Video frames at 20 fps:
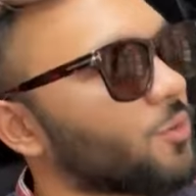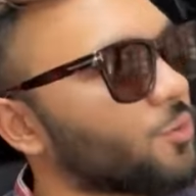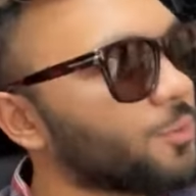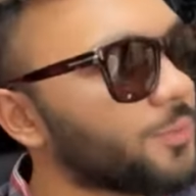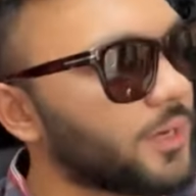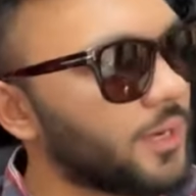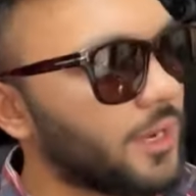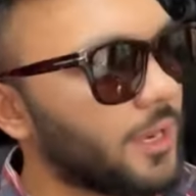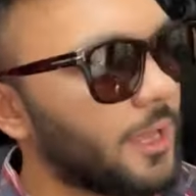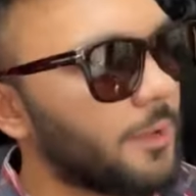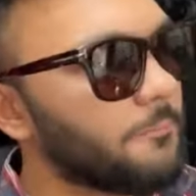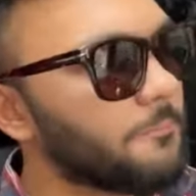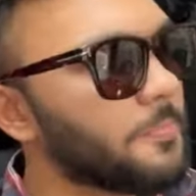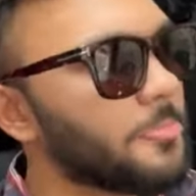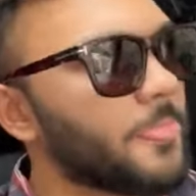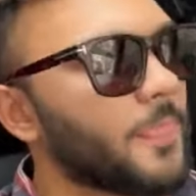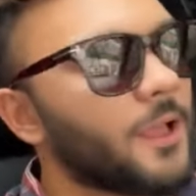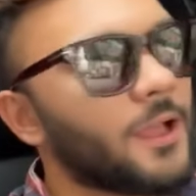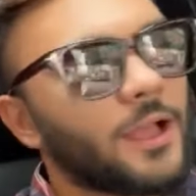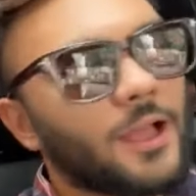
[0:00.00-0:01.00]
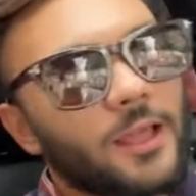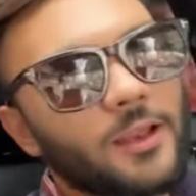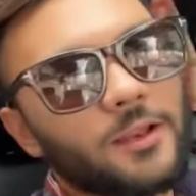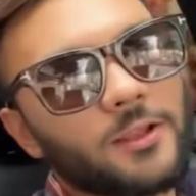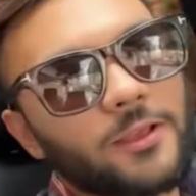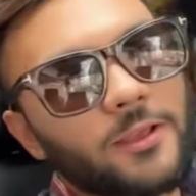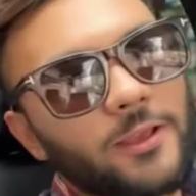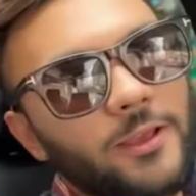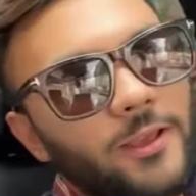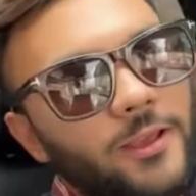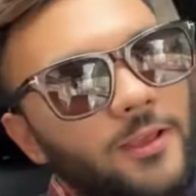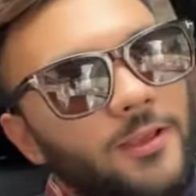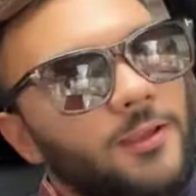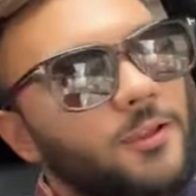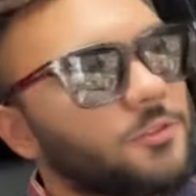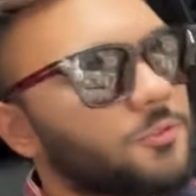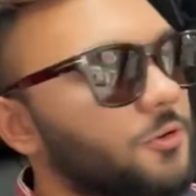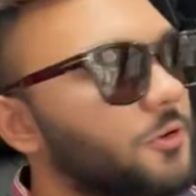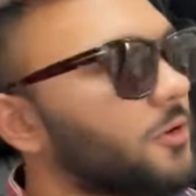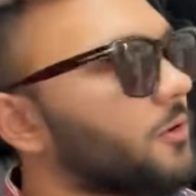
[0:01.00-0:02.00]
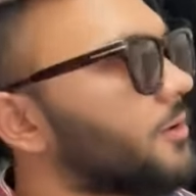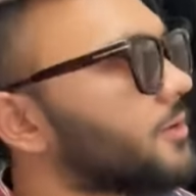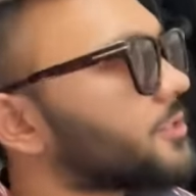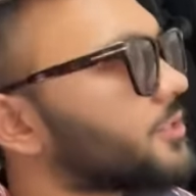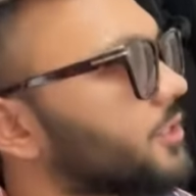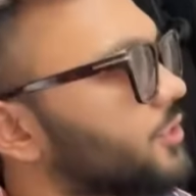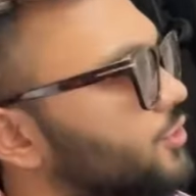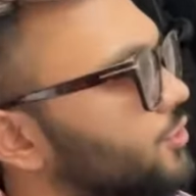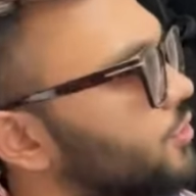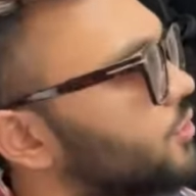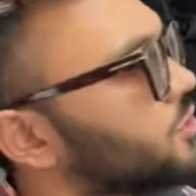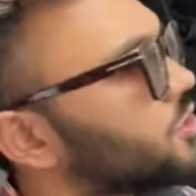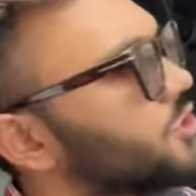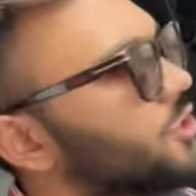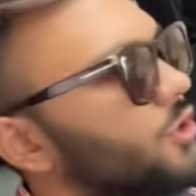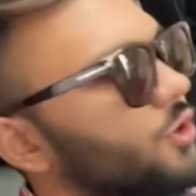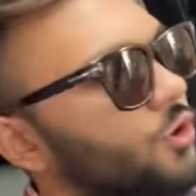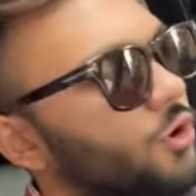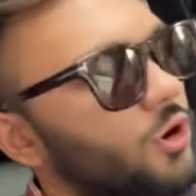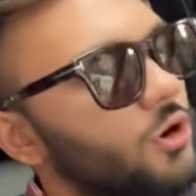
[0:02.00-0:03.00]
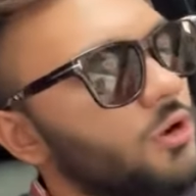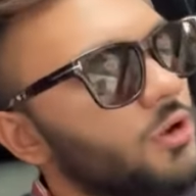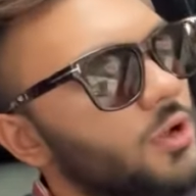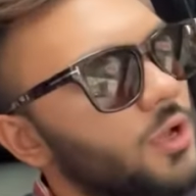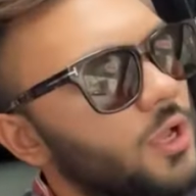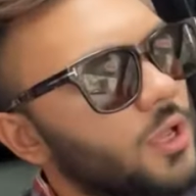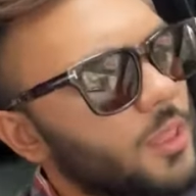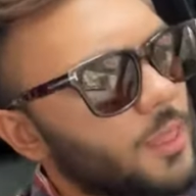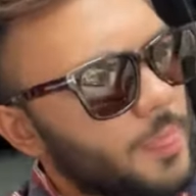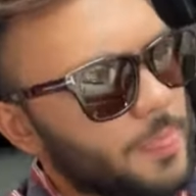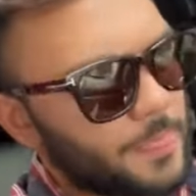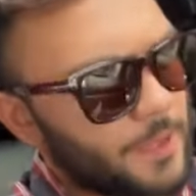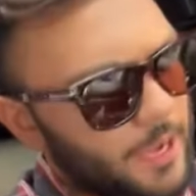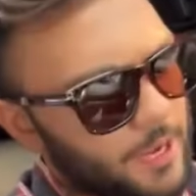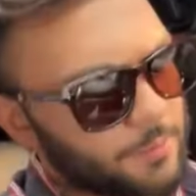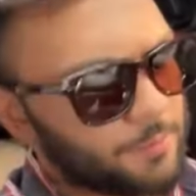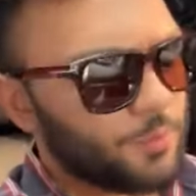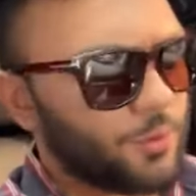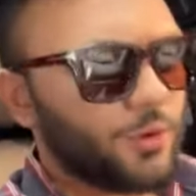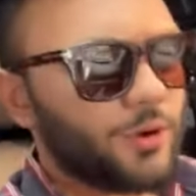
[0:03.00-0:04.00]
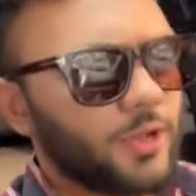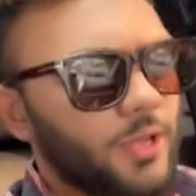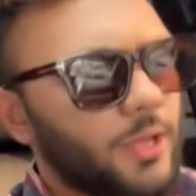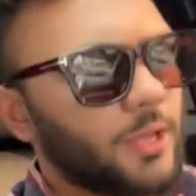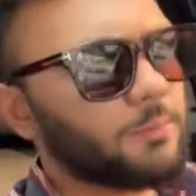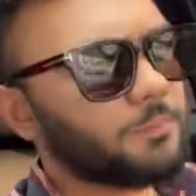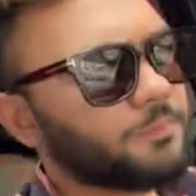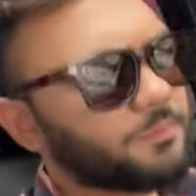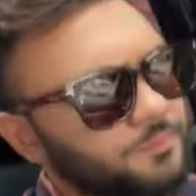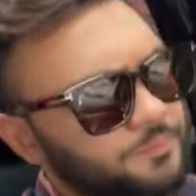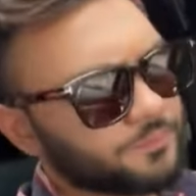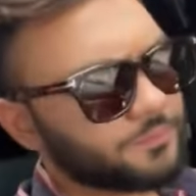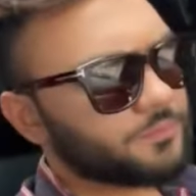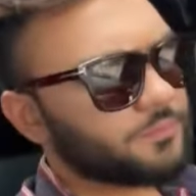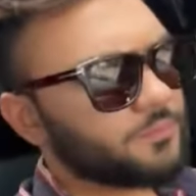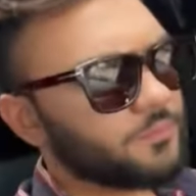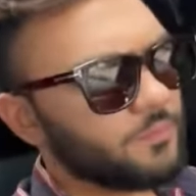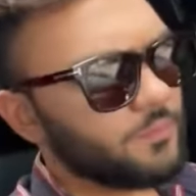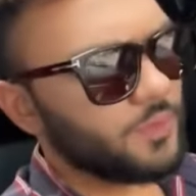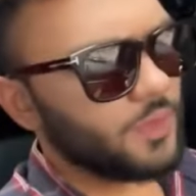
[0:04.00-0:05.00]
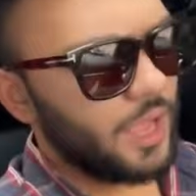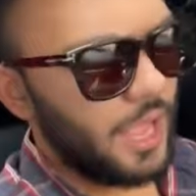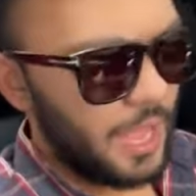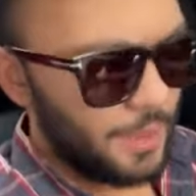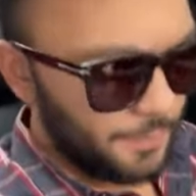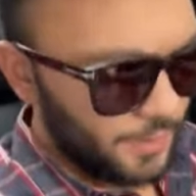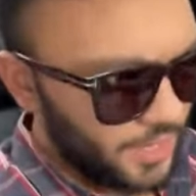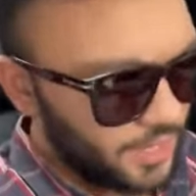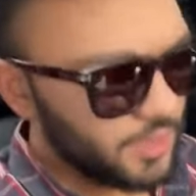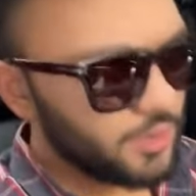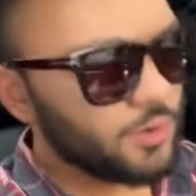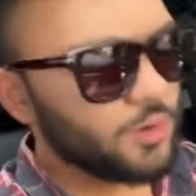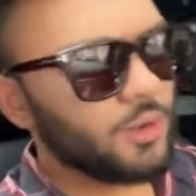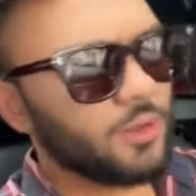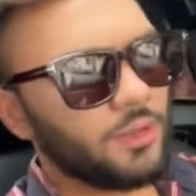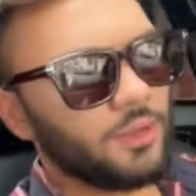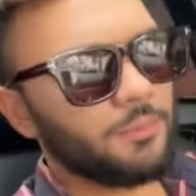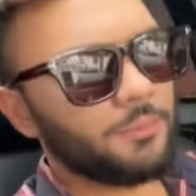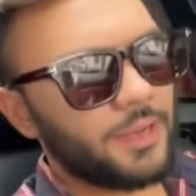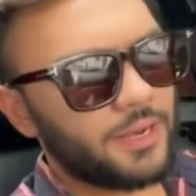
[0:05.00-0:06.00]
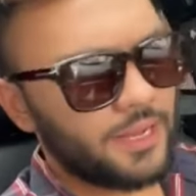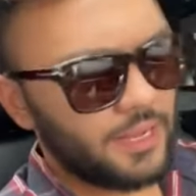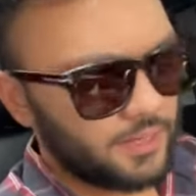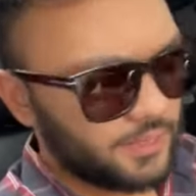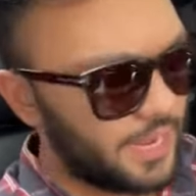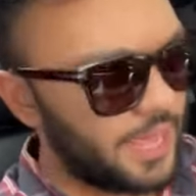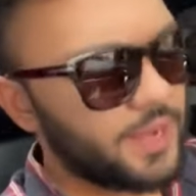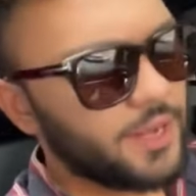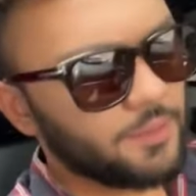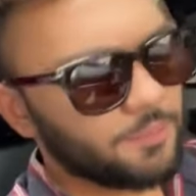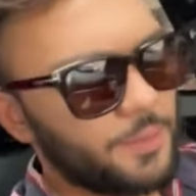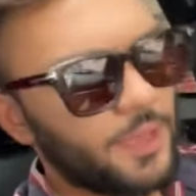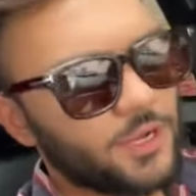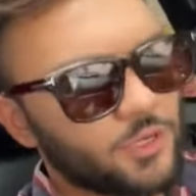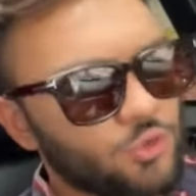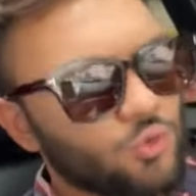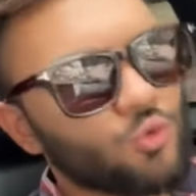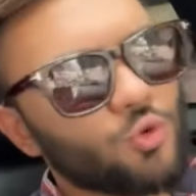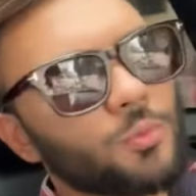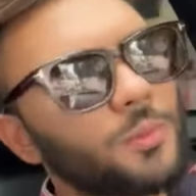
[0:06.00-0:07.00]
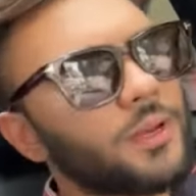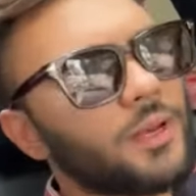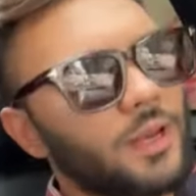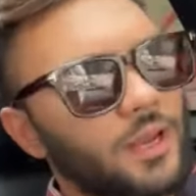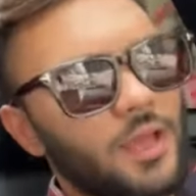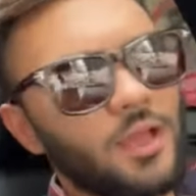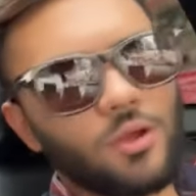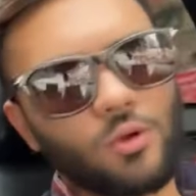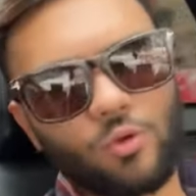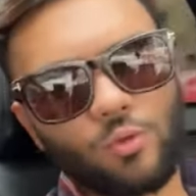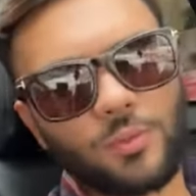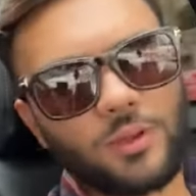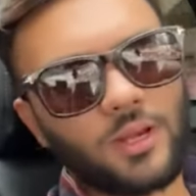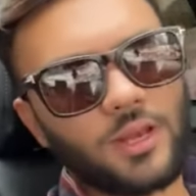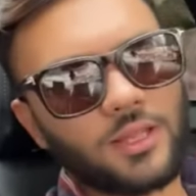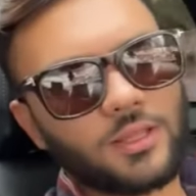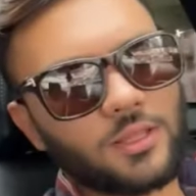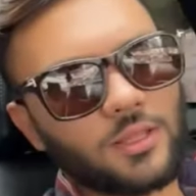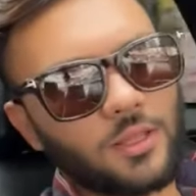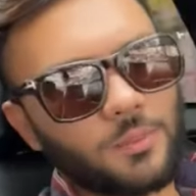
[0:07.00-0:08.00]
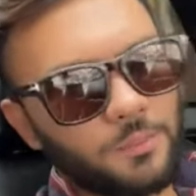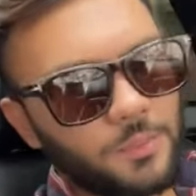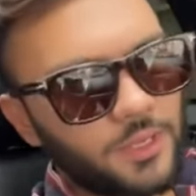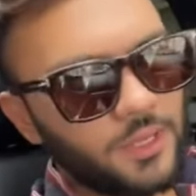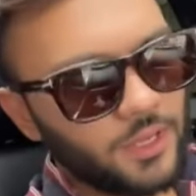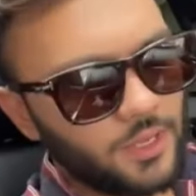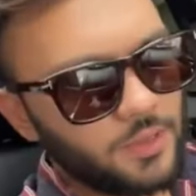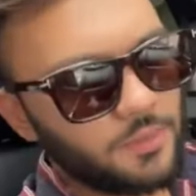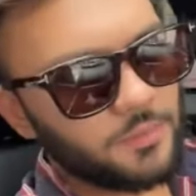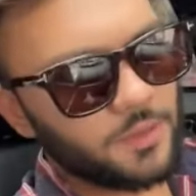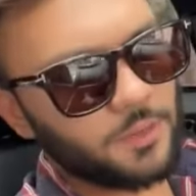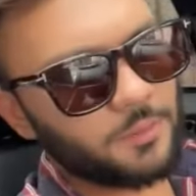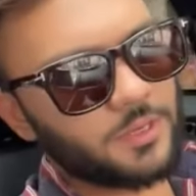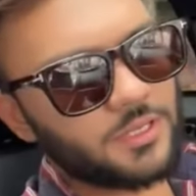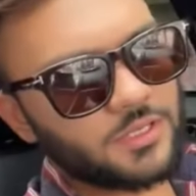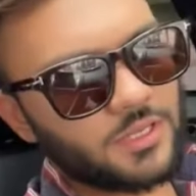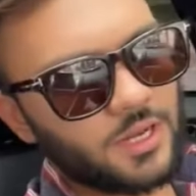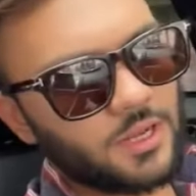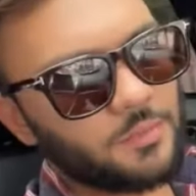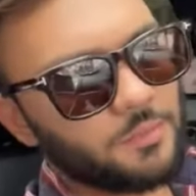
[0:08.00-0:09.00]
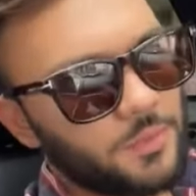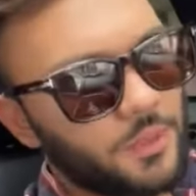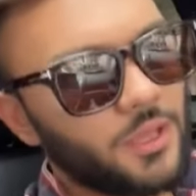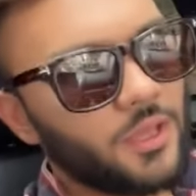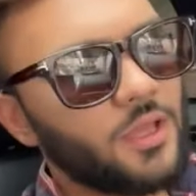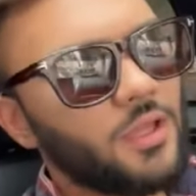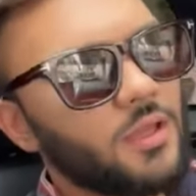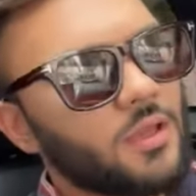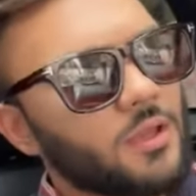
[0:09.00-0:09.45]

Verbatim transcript: কুমিল্লা কালকে থ্রি আওয়ার্সের জন্য চিরগং তারপরে আবার মানে ডাইরেক্ট ব্যাক টু কুমিল্লা কুমিল্লাতে বিয়ে মানে বাইশ তারিখ বিয়ে